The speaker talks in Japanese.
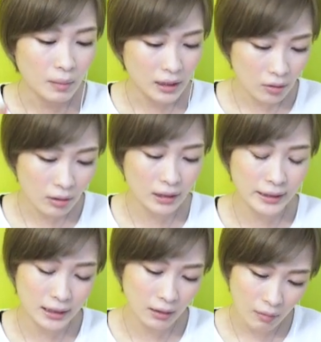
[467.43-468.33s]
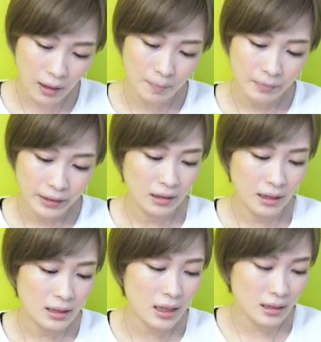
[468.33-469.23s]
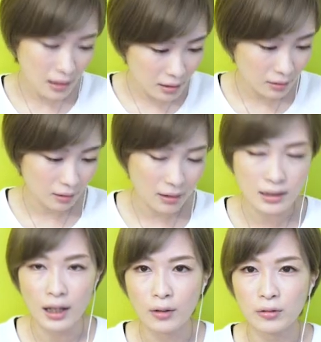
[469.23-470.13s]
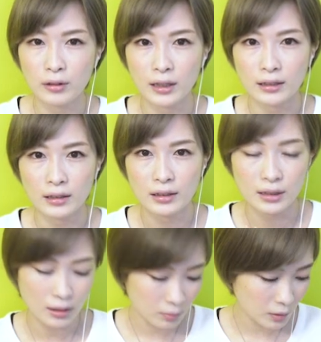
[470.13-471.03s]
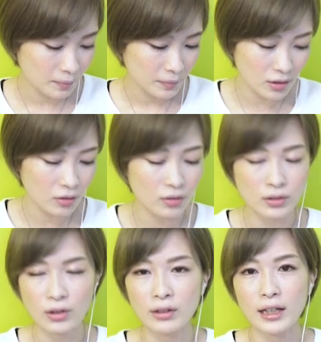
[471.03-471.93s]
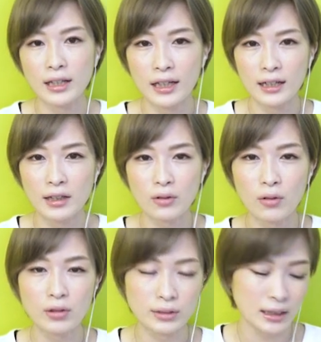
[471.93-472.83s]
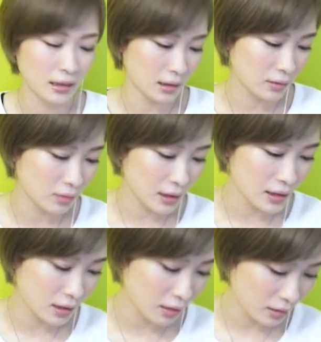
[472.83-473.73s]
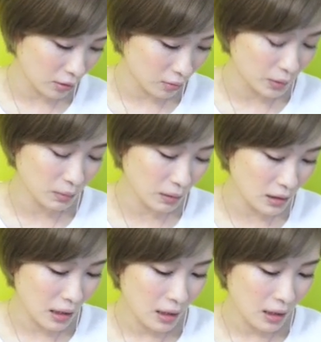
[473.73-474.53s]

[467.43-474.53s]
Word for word: まあ、基本的には、SSR が最高レアなんですけども、強そうな英霊の子を育てていくのがいいんじゃないかなと思います。